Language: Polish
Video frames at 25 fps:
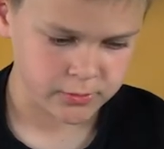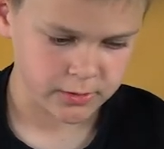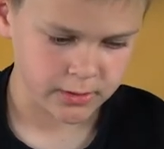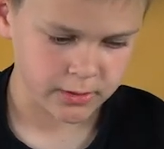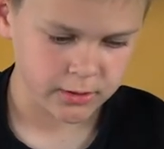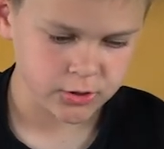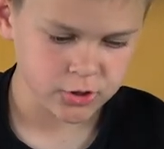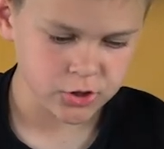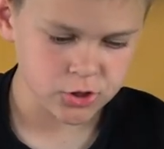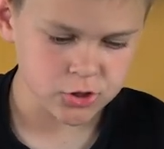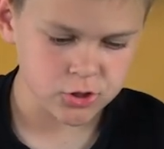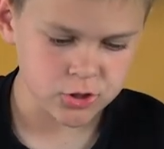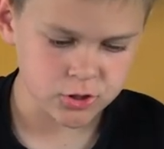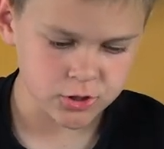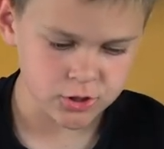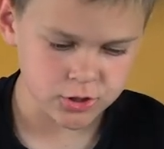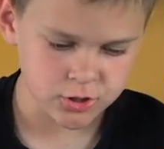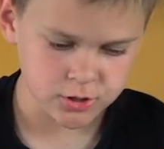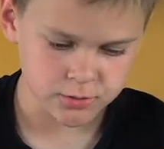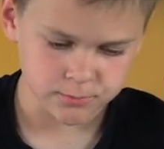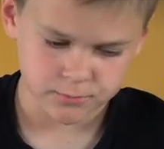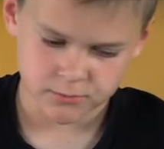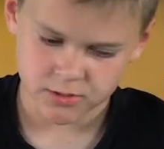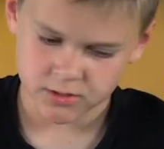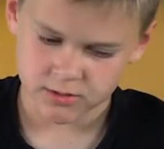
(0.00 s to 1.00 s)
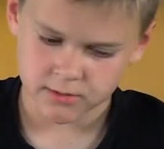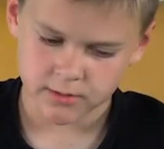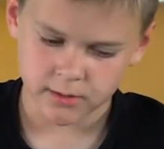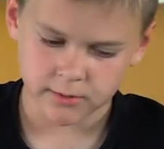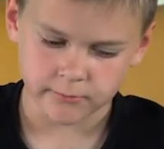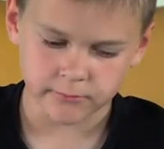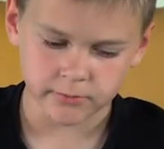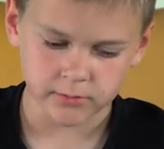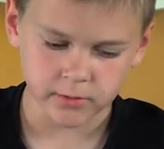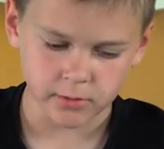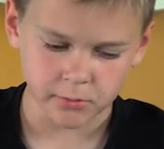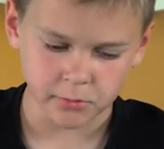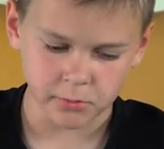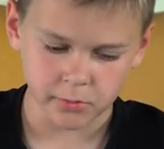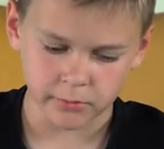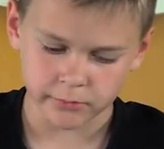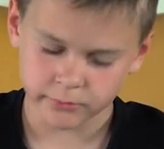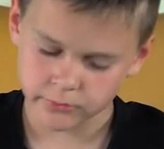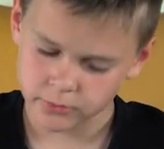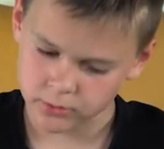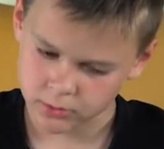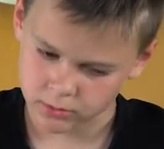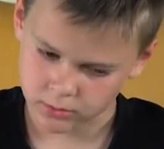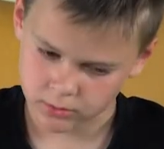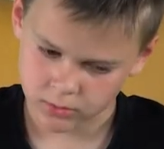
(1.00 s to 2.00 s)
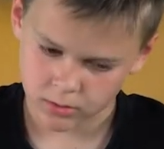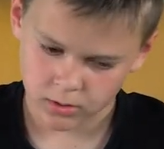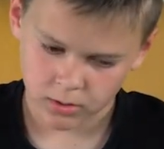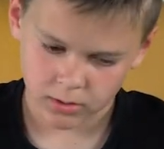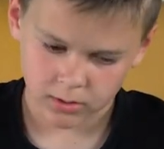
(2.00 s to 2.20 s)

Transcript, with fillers: najgrzeczniejszym dzieckiem w całej wsi